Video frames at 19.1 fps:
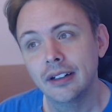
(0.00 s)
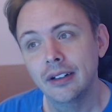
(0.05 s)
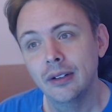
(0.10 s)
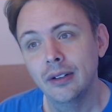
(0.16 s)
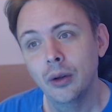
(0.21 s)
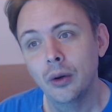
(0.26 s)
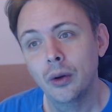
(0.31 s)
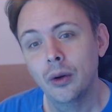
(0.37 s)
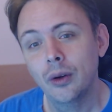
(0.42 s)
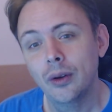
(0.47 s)

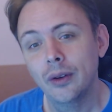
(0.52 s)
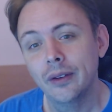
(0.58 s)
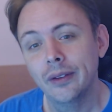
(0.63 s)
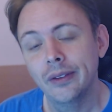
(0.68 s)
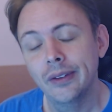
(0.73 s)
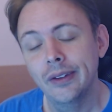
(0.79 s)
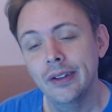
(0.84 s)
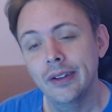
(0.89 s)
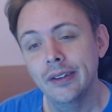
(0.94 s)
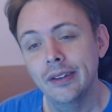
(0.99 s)
Ja,
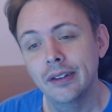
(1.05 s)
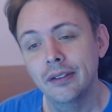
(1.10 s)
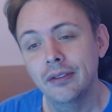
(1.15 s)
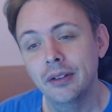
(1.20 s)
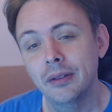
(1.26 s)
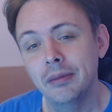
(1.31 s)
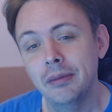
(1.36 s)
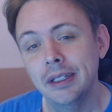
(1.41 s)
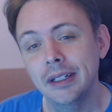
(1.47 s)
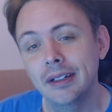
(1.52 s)
das ist es
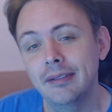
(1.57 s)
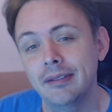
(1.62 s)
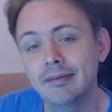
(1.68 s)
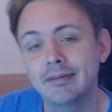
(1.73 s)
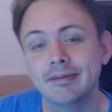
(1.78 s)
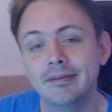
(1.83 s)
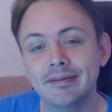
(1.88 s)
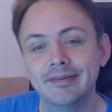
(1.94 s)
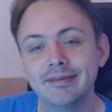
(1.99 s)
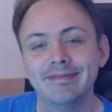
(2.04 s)
von mir.
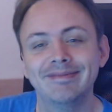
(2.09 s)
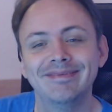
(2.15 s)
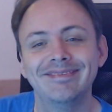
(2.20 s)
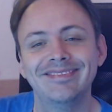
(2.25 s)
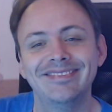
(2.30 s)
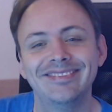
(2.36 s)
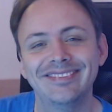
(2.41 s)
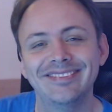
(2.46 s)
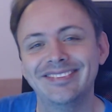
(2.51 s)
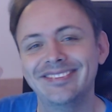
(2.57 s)

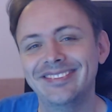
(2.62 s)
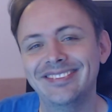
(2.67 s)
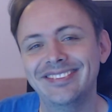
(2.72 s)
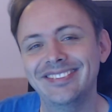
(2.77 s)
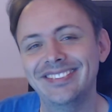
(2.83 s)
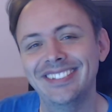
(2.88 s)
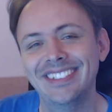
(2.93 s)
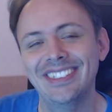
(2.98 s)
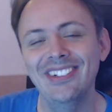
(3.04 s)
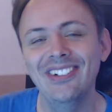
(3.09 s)

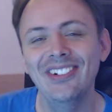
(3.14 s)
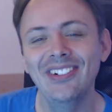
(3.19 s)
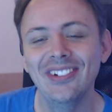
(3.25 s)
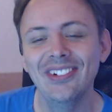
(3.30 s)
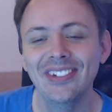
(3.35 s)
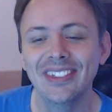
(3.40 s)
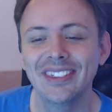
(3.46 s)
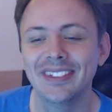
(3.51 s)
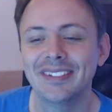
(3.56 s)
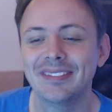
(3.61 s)

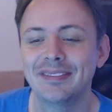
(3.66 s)
Tschüss.